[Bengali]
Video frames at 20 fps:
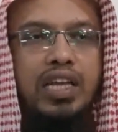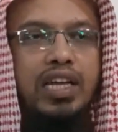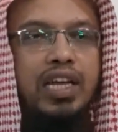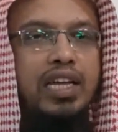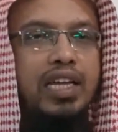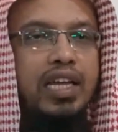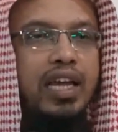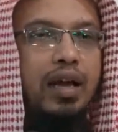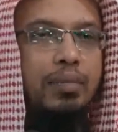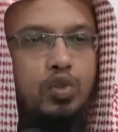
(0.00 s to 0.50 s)
থেকে
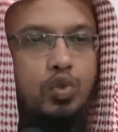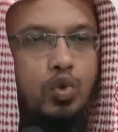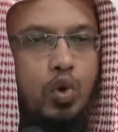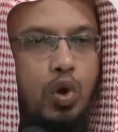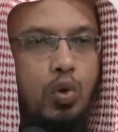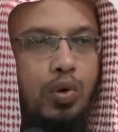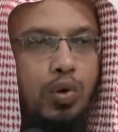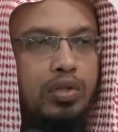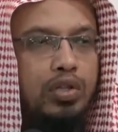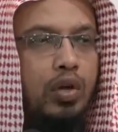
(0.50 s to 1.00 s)
নিয়ে আর
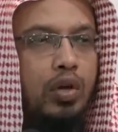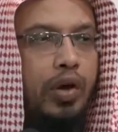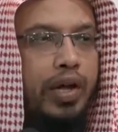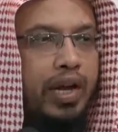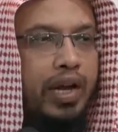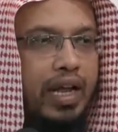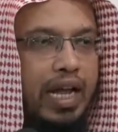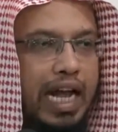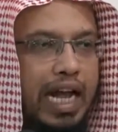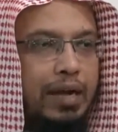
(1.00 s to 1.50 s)
জোহরের ওক্ত
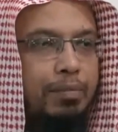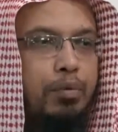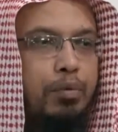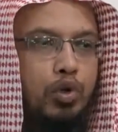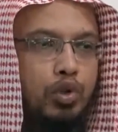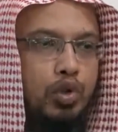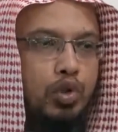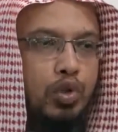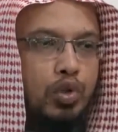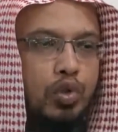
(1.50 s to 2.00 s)
হওয়ার আগ
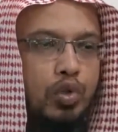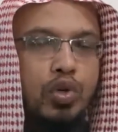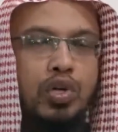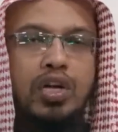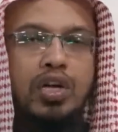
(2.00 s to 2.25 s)
পর্যন্ত